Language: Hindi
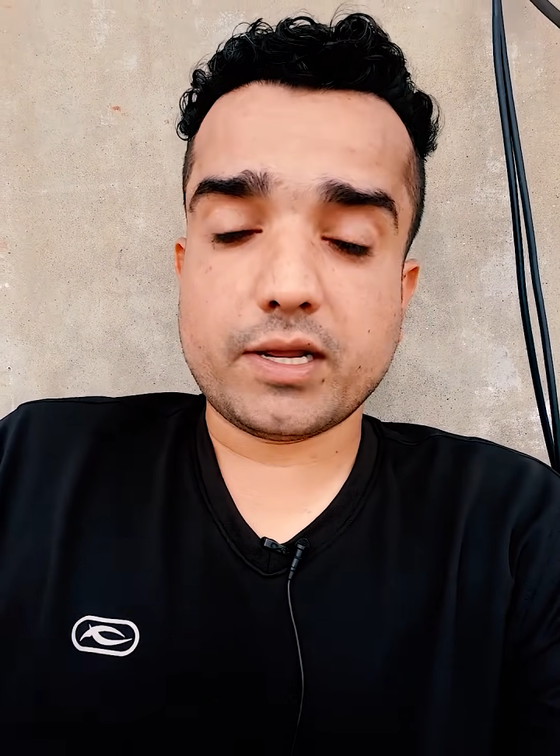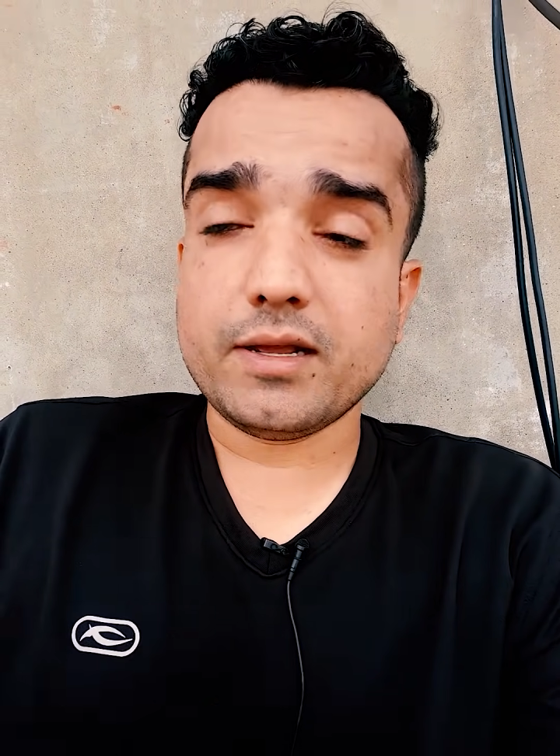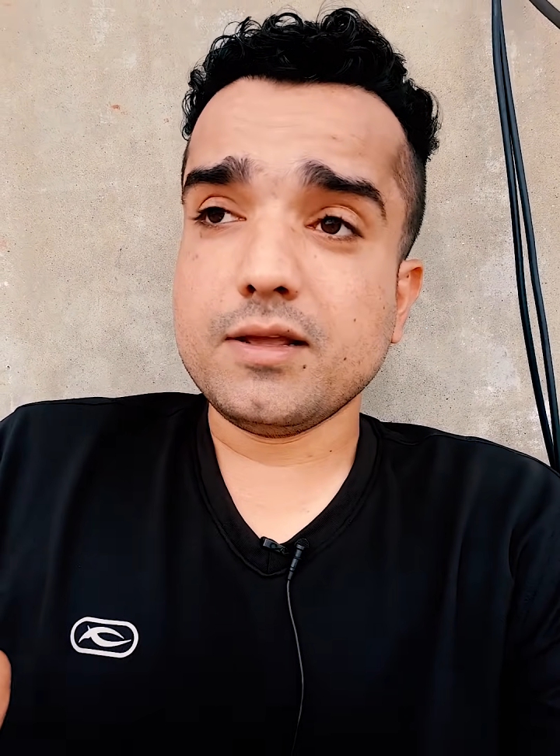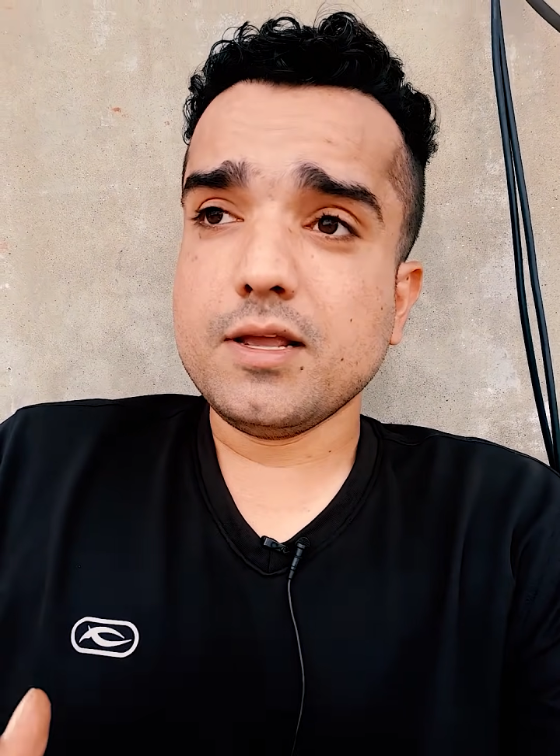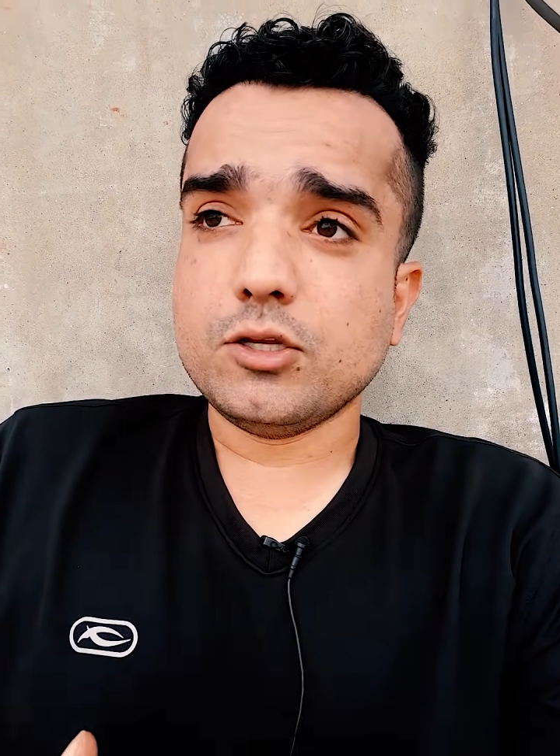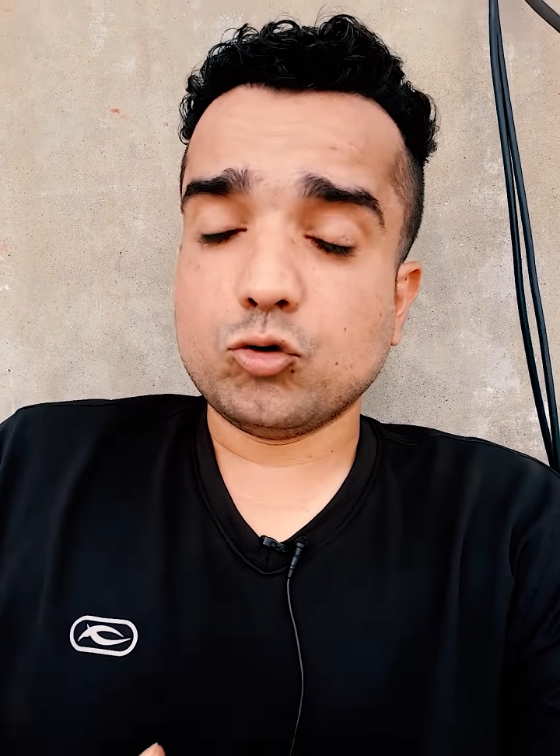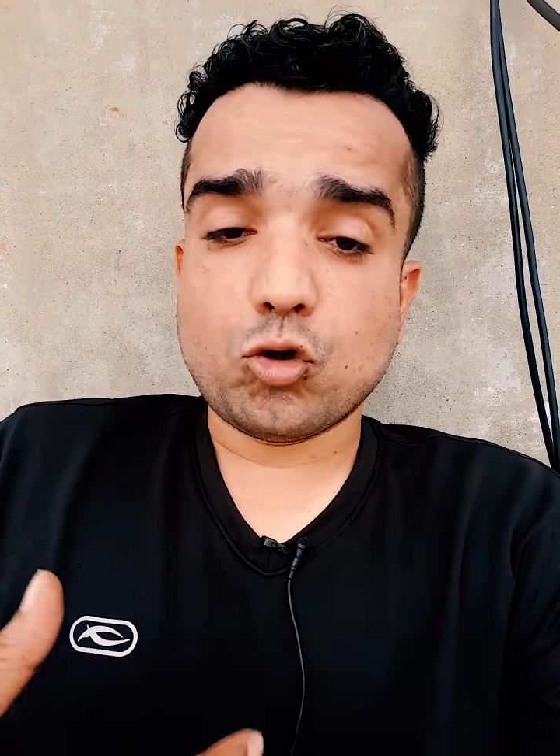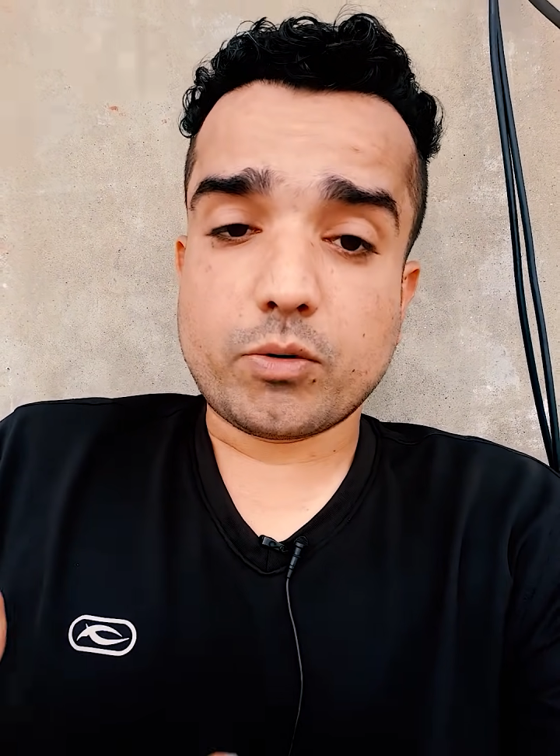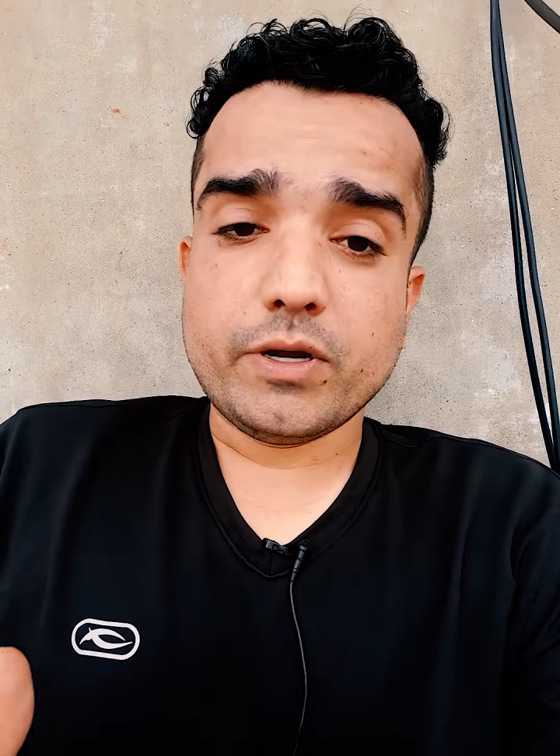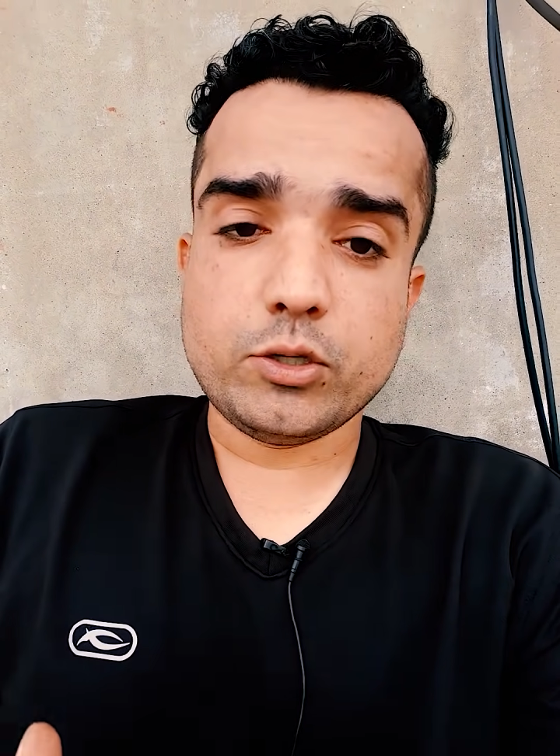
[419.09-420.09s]
है जो
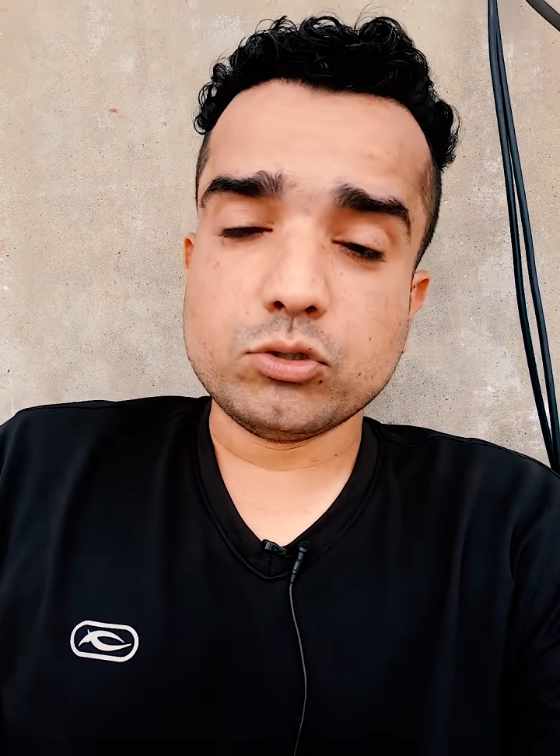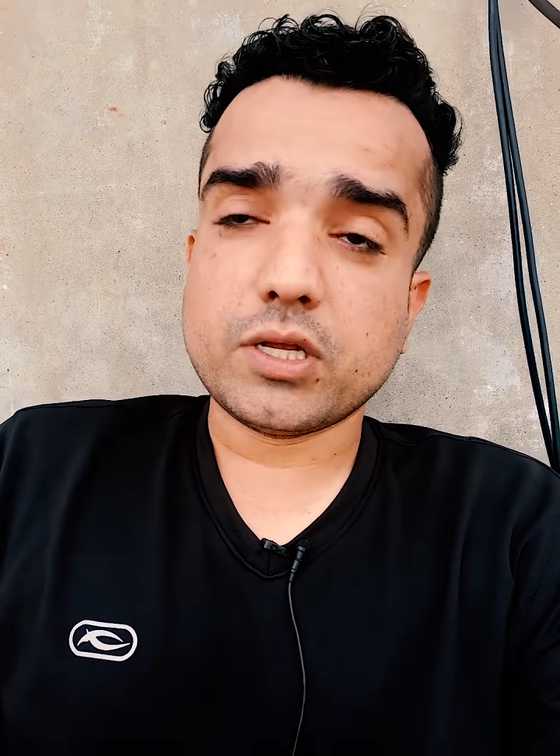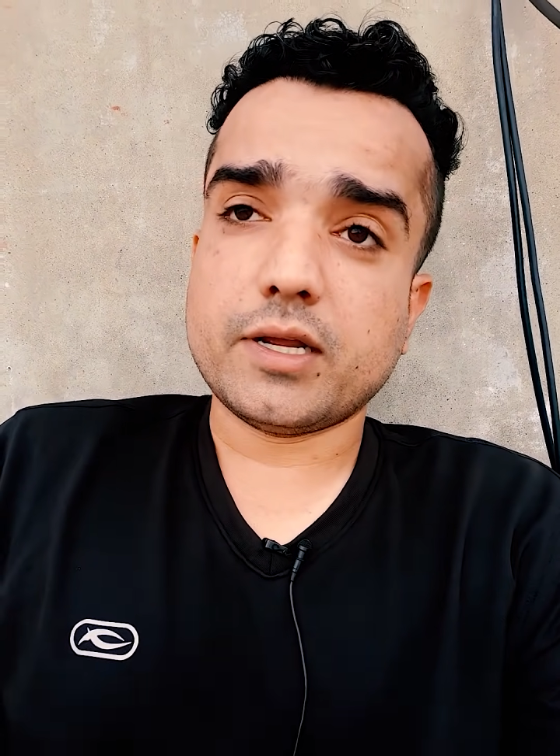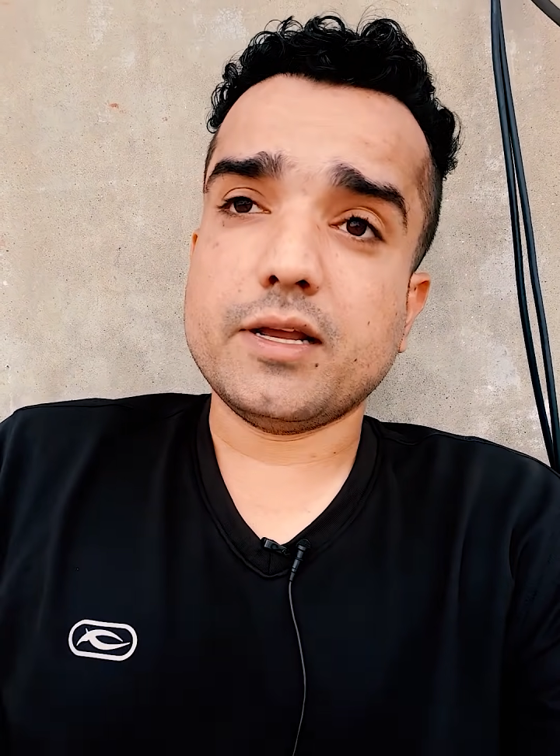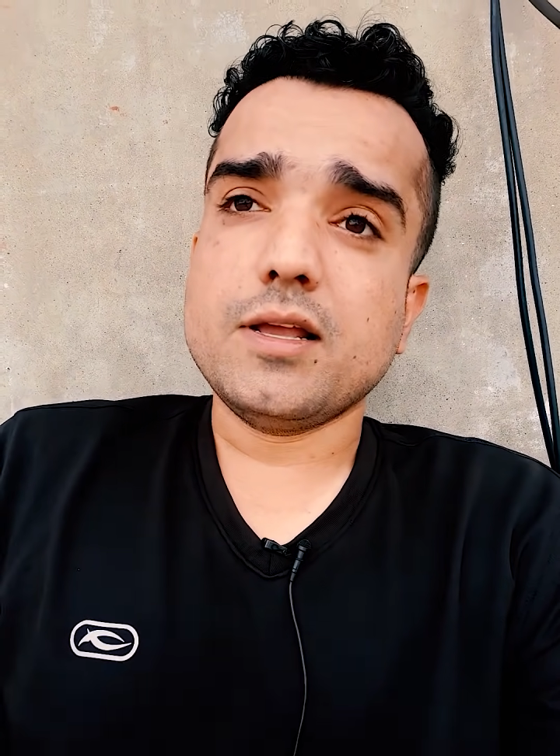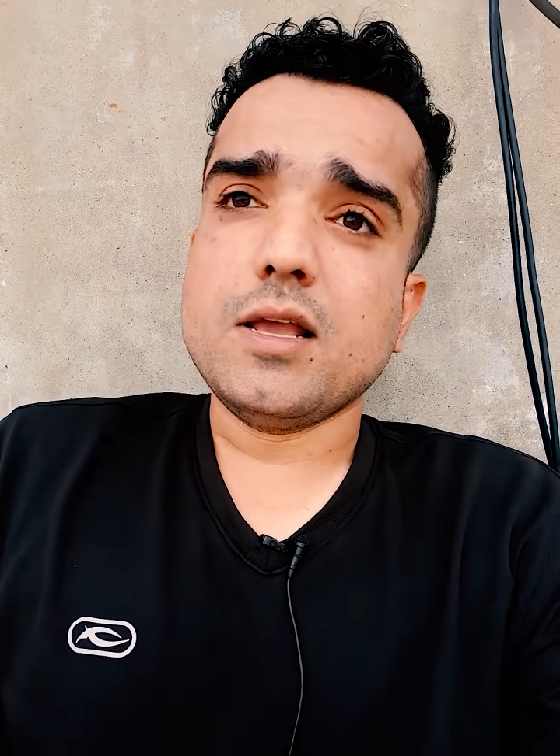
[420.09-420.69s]
नॉर्मल यूज़र है